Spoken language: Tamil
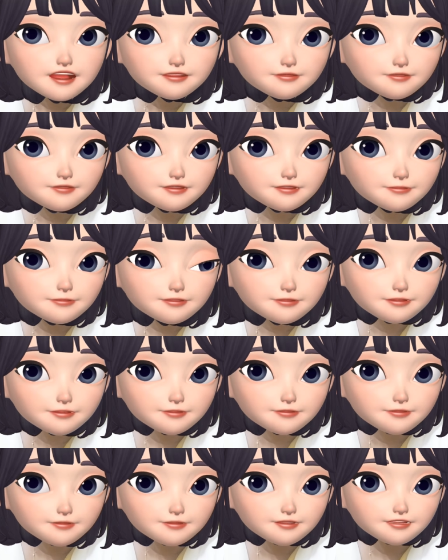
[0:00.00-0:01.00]
கொண்டா பணத்தை
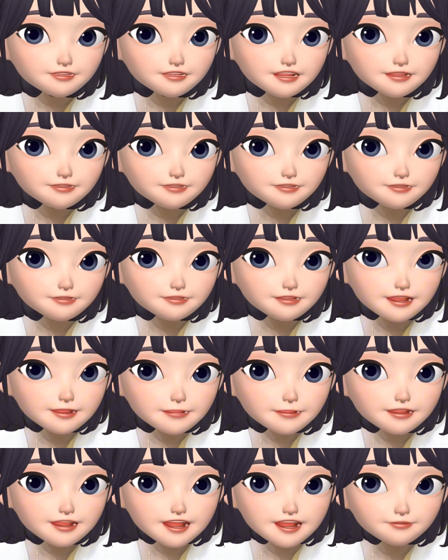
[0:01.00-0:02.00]
சொல்லிட்டு கேட்கிறாரு
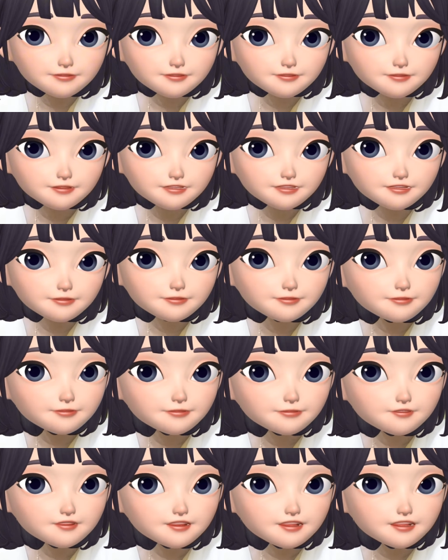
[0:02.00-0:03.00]
இல்லப்பா அவர் வந்து
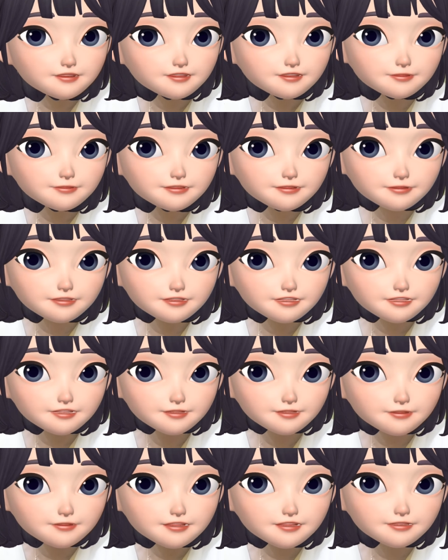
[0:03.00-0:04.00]
போன்ல வந்து பணத்தை அனுப்பிச்சு
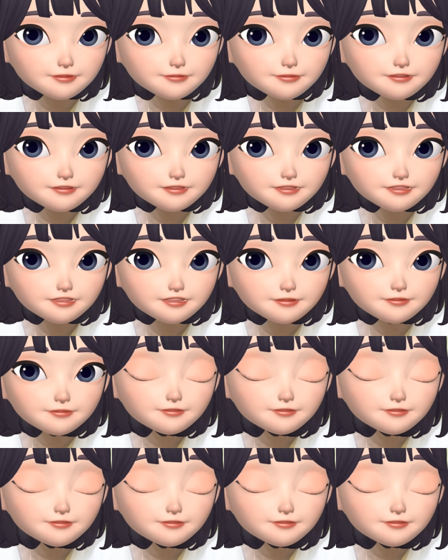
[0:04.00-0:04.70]
விட்டுருவாரு அந்த மாதிரி வந்து